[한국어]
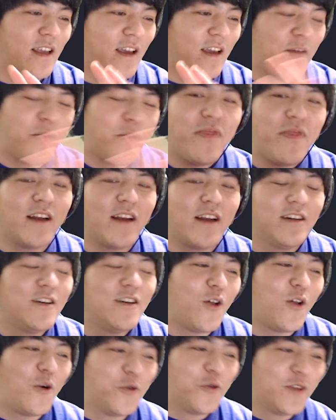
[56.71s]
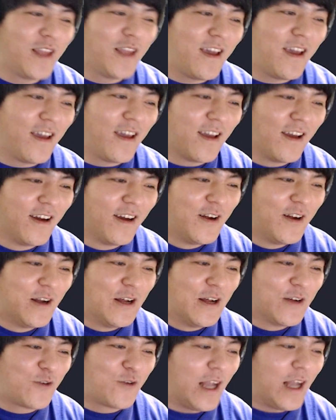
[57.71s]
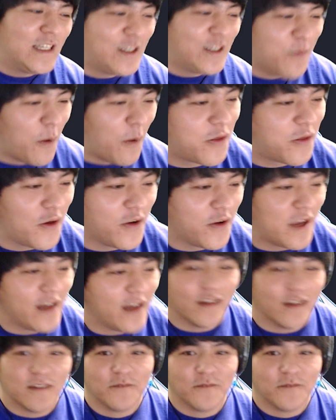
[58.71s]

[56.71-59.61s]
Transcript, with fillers: 맨날 응원 오는데 관심 없어요 얘는.